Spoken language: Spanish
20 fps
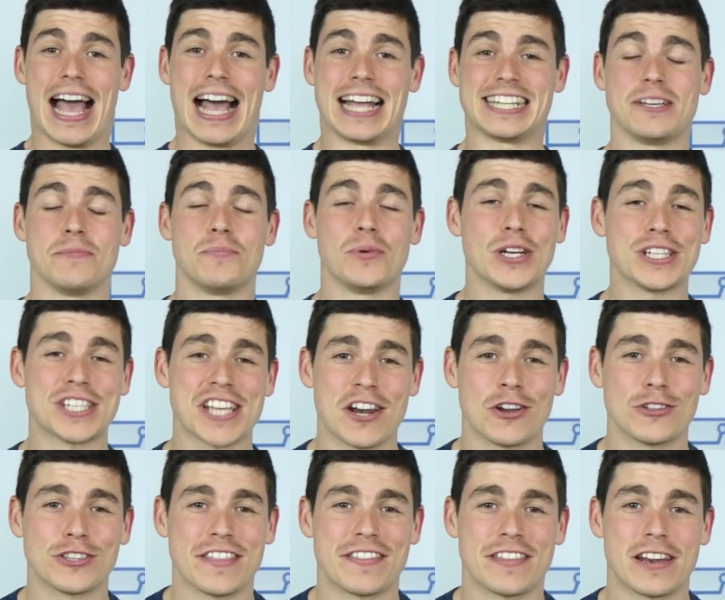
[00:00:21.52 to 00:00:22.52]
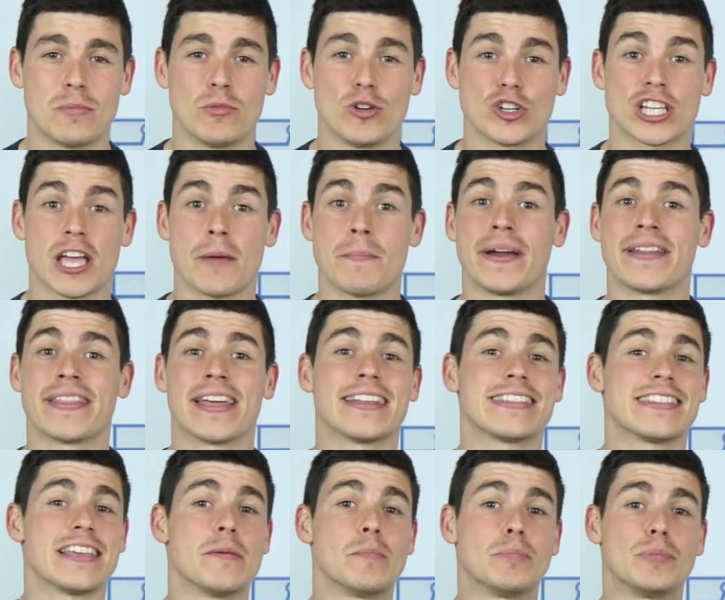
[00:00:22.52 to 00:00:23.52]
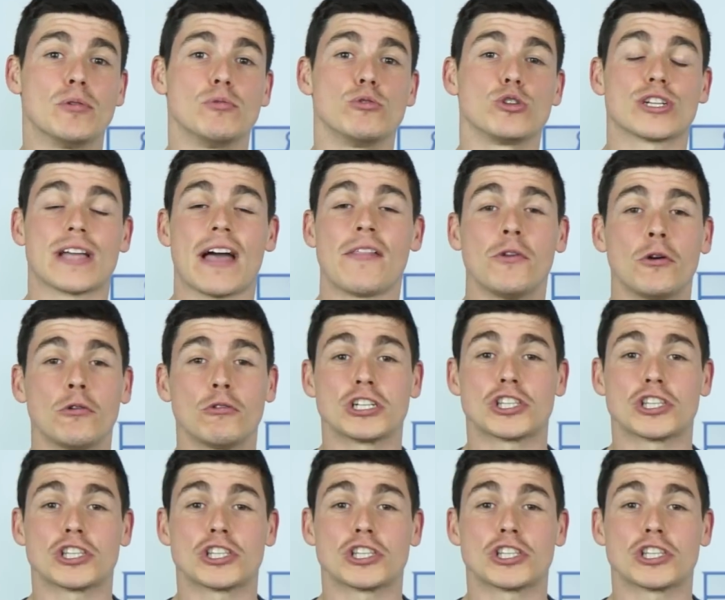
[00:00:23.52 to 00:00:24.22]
Así pues, ya no tendremos que perder tiempo buscando